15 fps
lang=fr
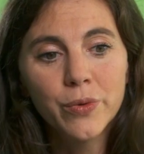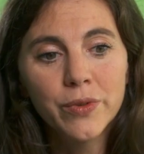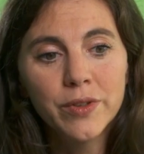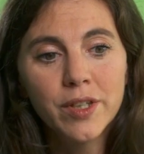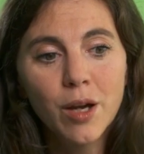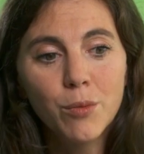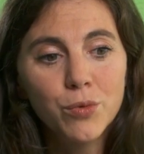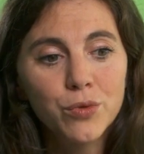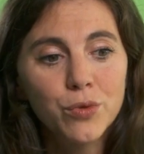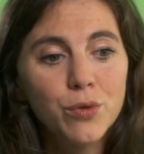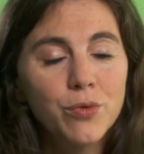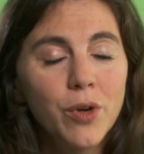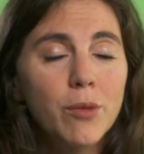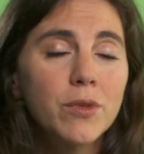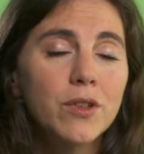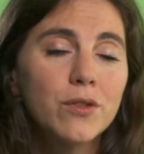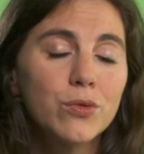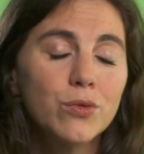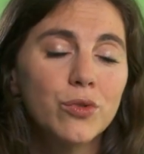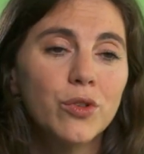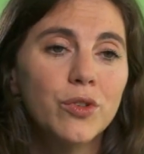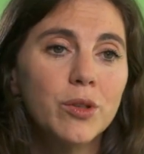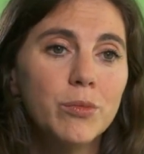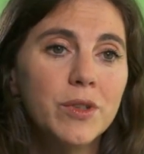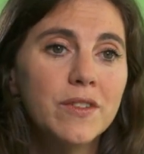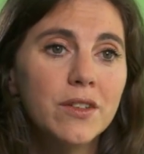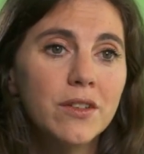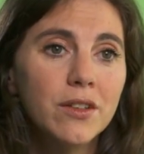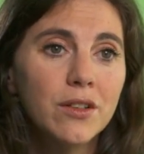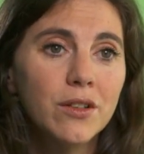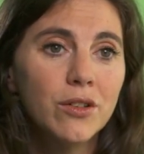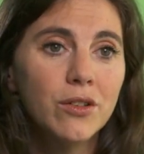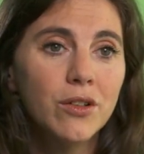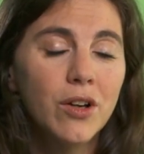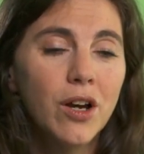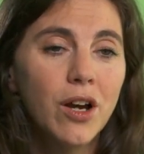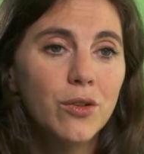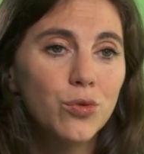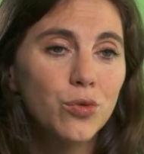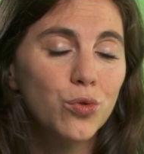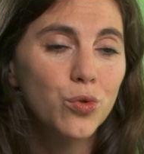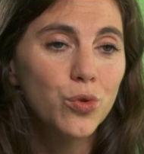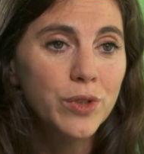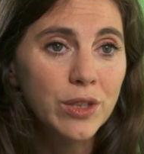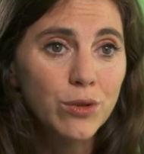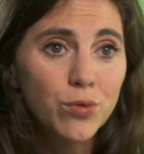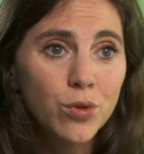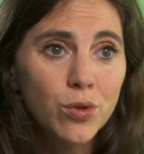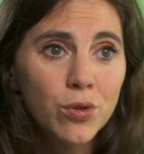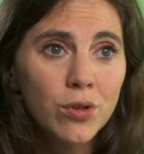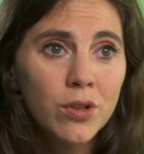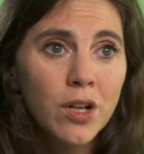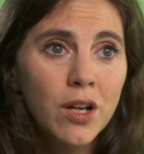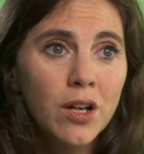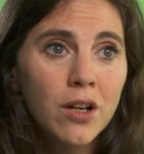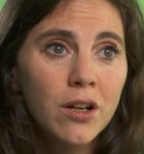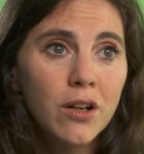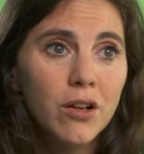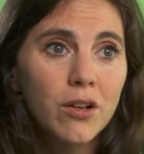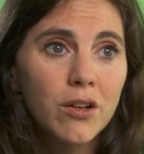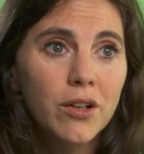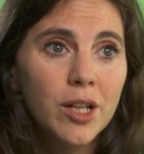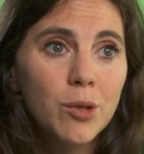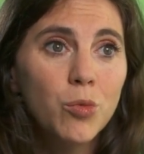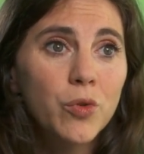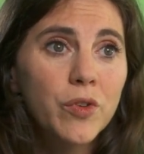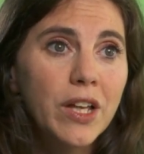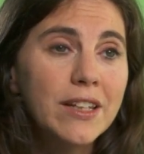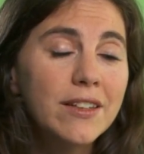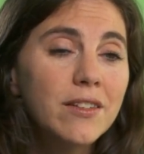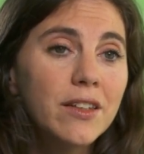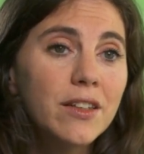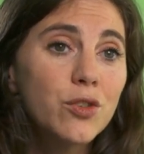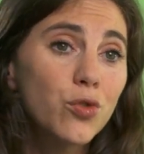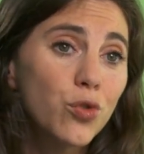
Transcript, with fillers: S'il y a plus de femmes qui sont dans des métiers euh, de haut niveau, euh, les mentalités